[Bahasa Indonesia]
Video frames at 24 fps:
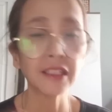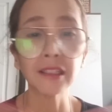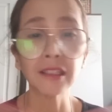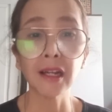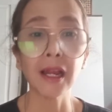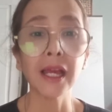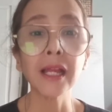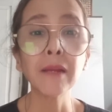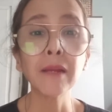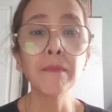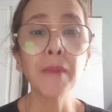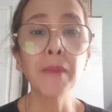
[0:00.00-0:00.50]

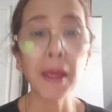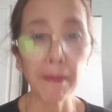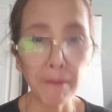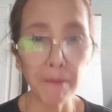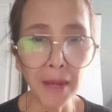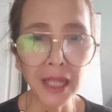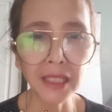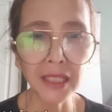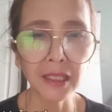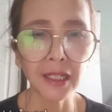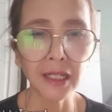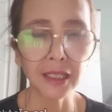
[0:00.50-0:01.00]
Israel
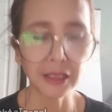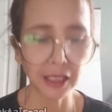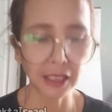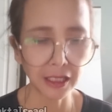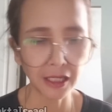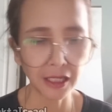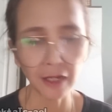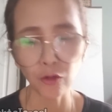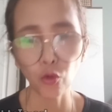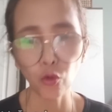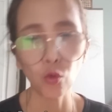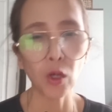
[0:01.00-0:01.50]
bebas
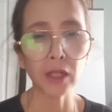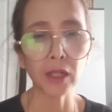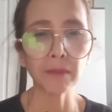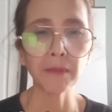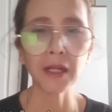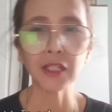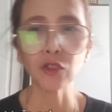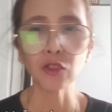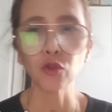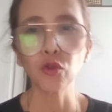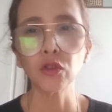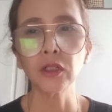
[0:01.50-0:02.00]
katanya keluar
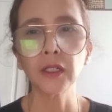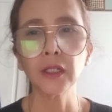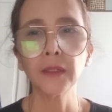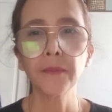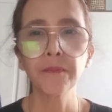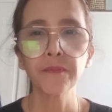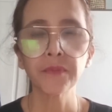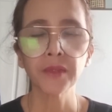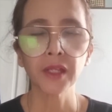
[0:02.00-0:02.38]
masuk